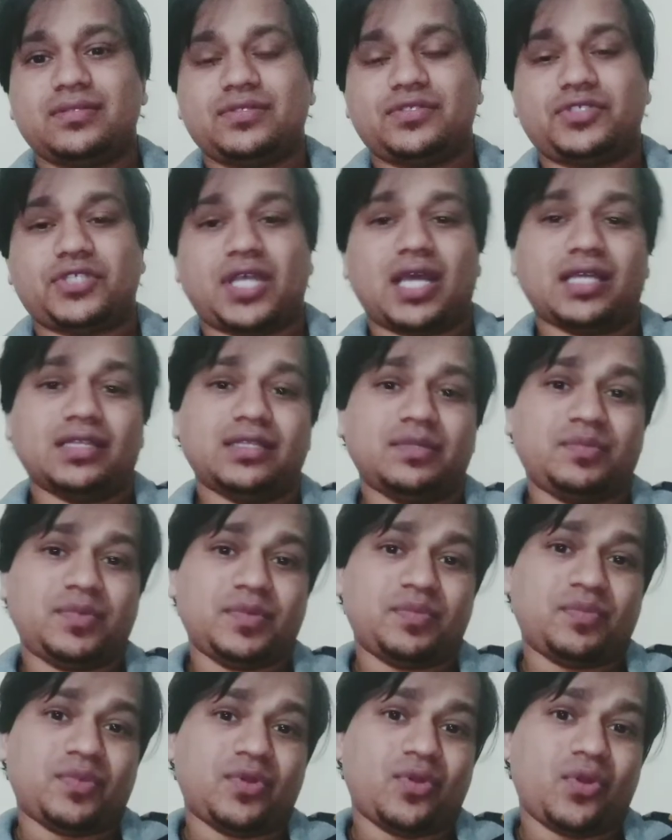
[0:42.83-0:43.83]
चांद पे
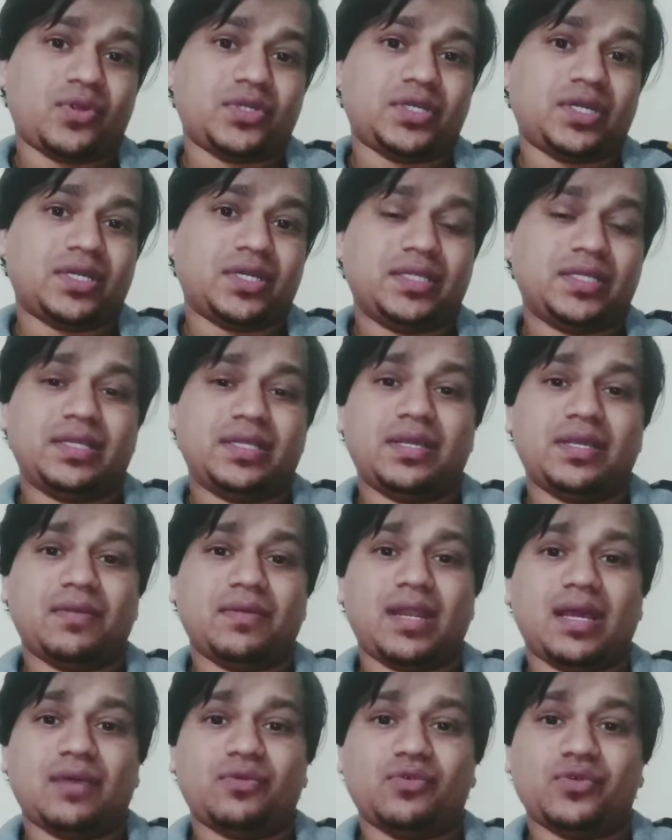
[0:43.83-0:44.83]
प्लॉट खरीदने
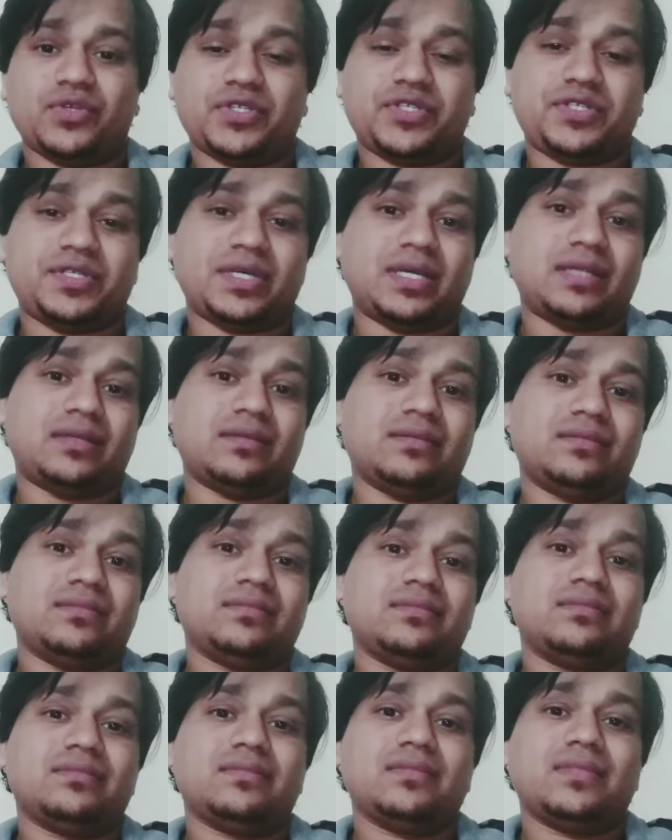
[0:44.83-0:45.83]
वाला वो स्टार
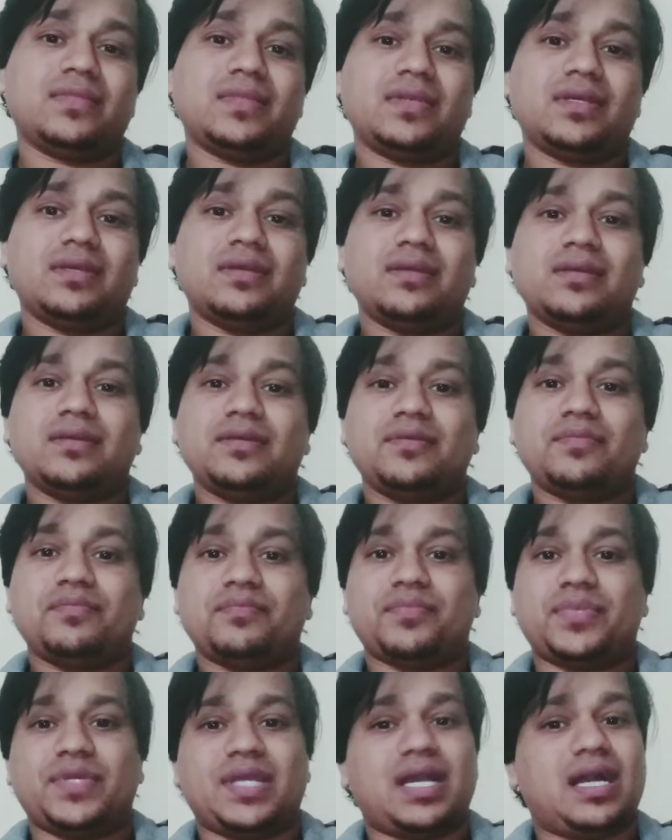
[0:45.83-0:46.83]

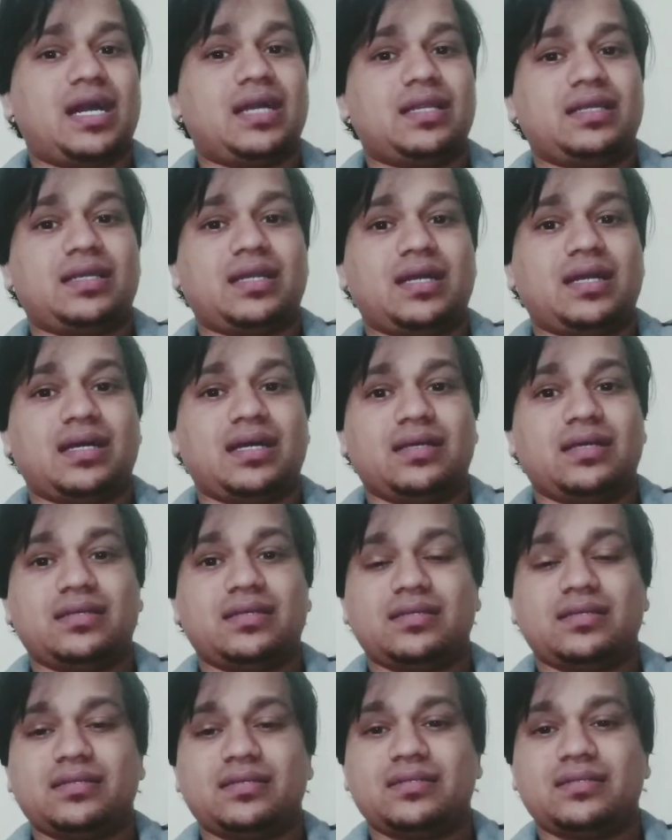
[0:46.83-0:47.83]
बिहार का
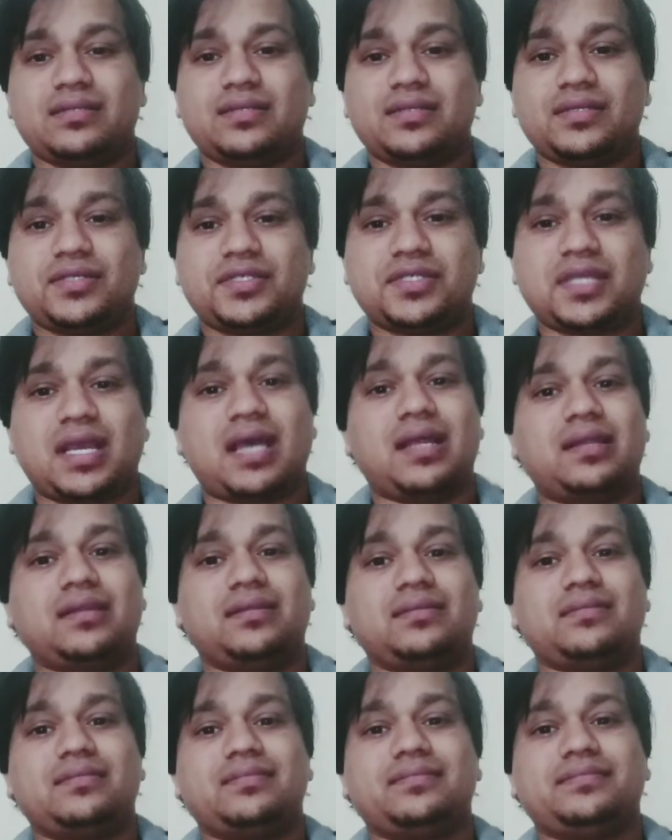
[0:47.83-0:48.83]
शाम
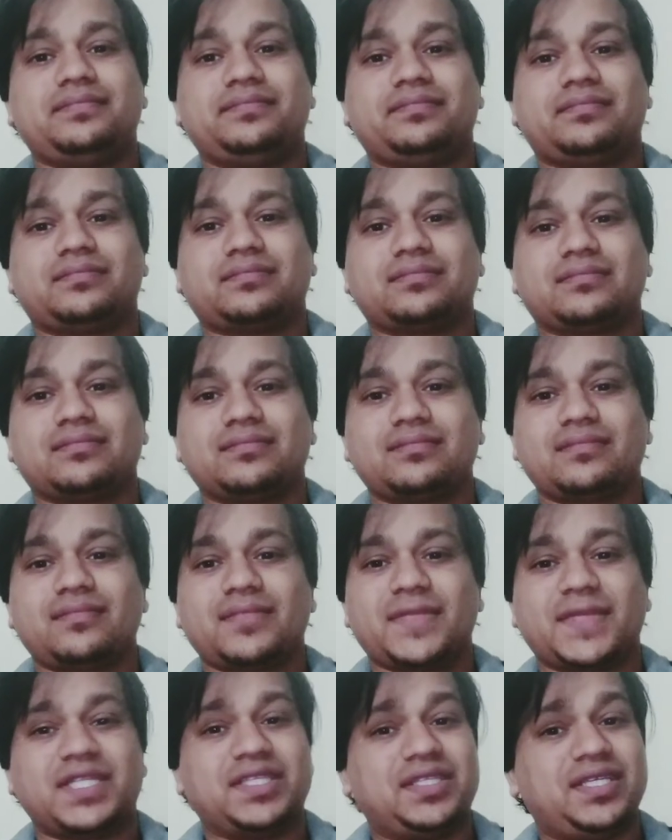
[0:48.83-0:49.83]

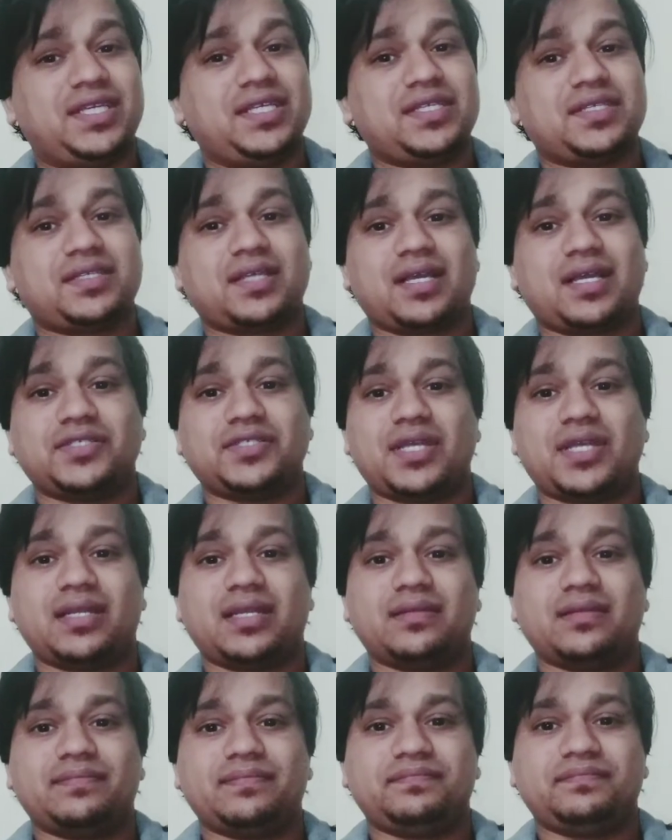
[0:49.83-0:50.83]
देश का जान
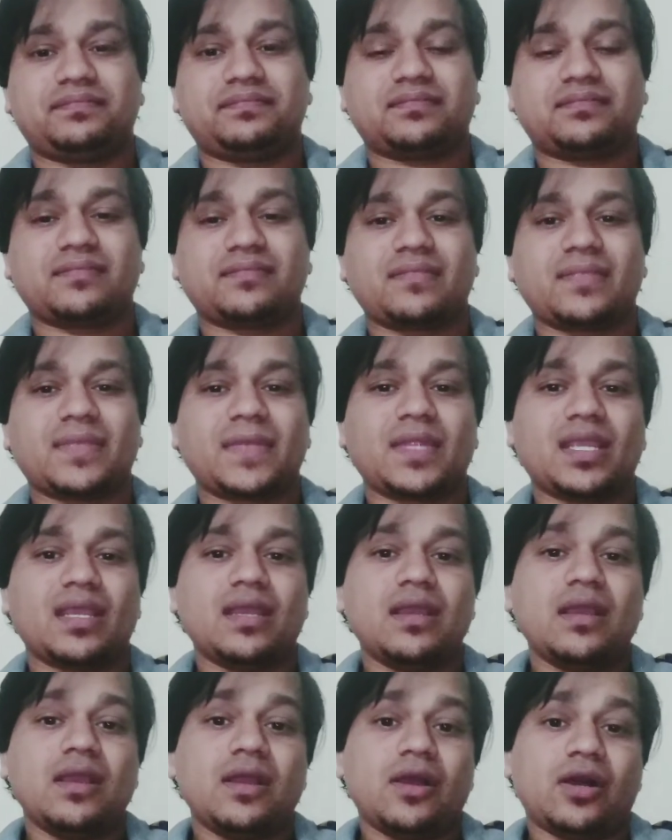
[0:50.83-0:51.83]

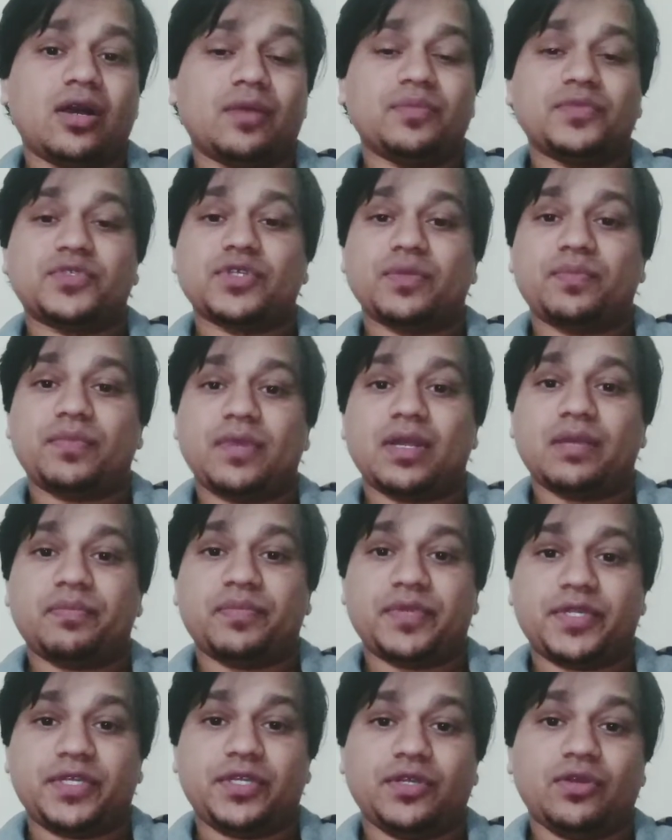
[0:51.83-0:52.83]
हम सबका
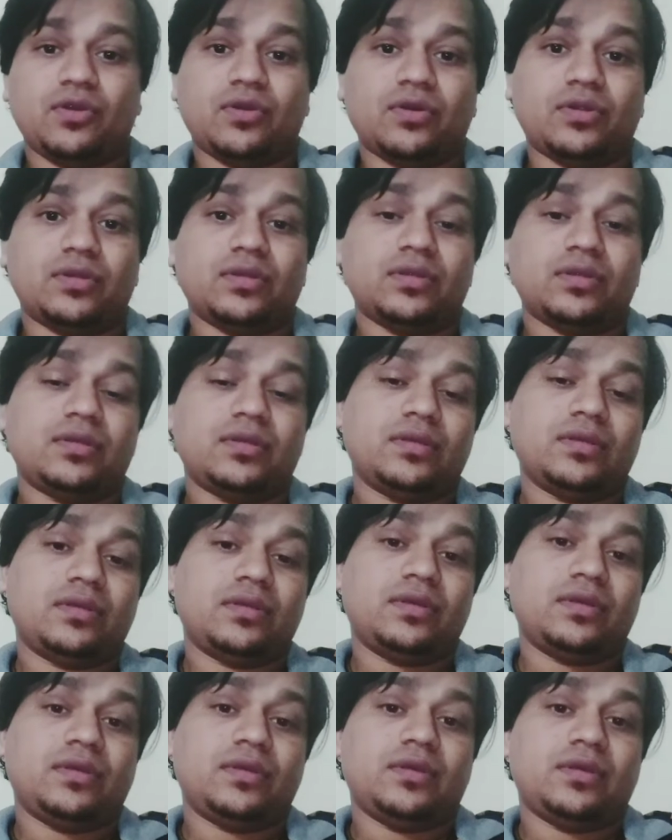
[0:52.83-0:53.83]
प्रिय और
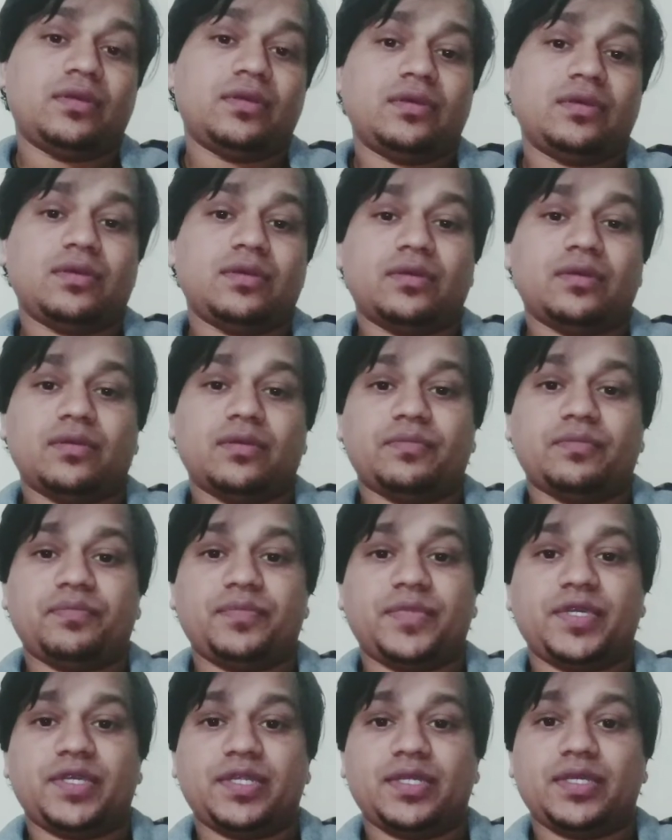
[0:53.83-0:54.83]

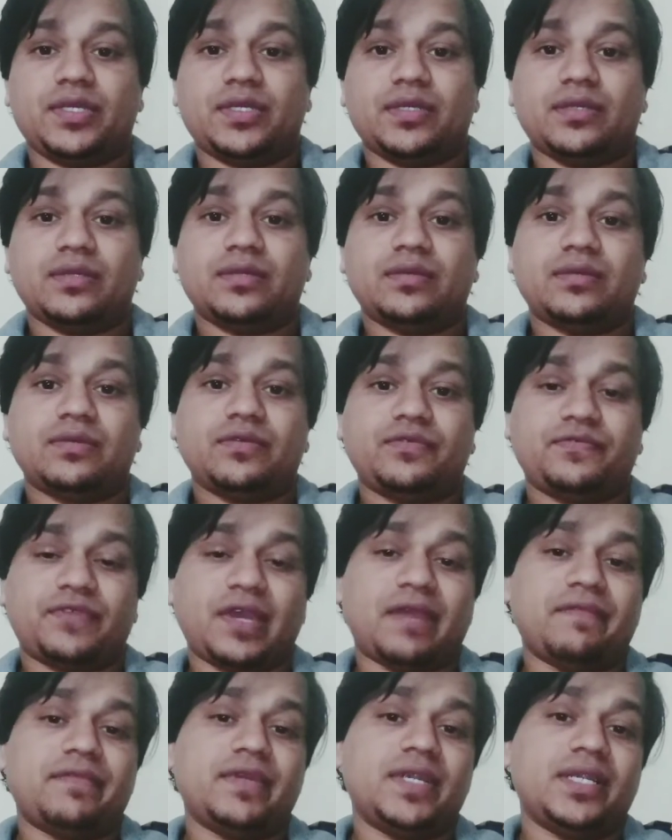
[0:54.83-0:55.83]
मेरे
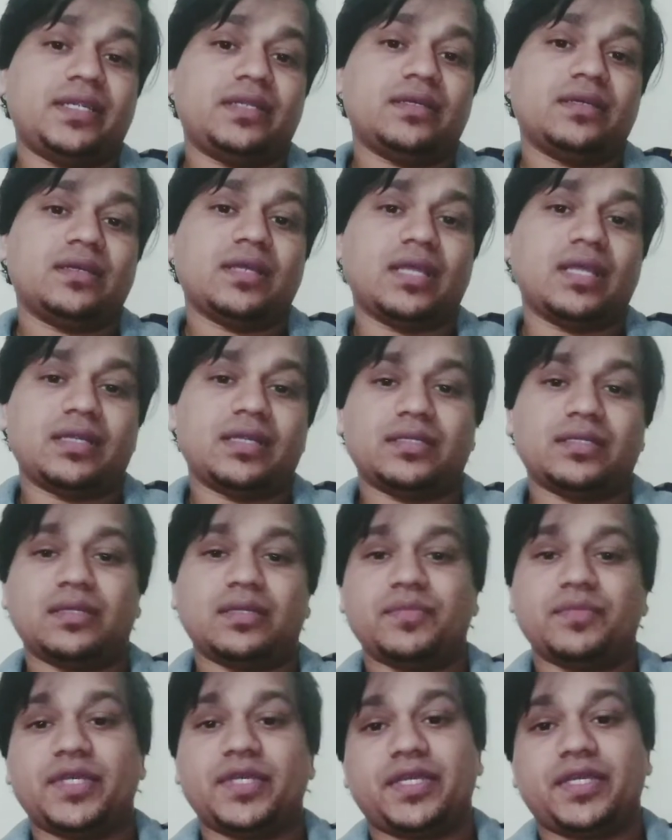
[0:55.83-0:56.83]
फेवरेट एक्टर
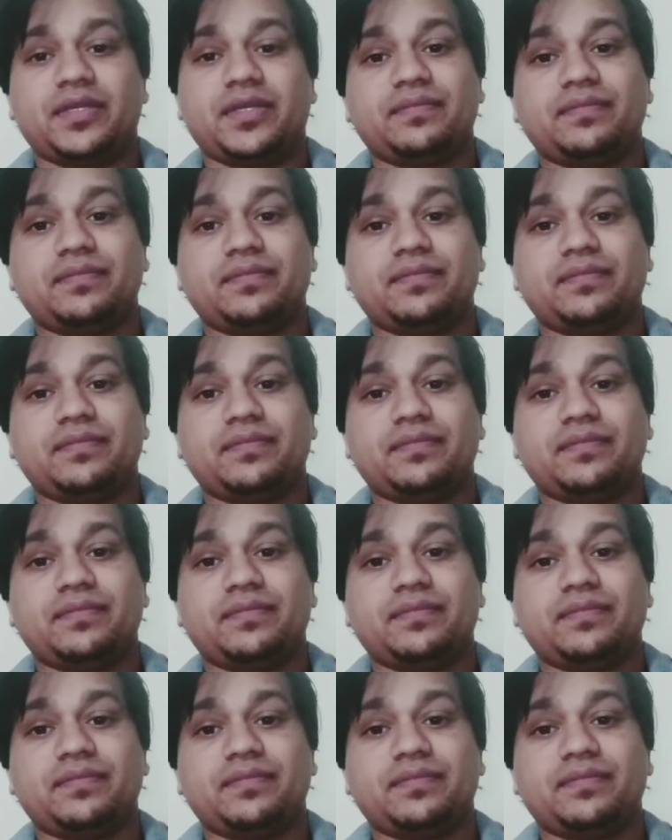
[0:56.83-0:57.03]
में एक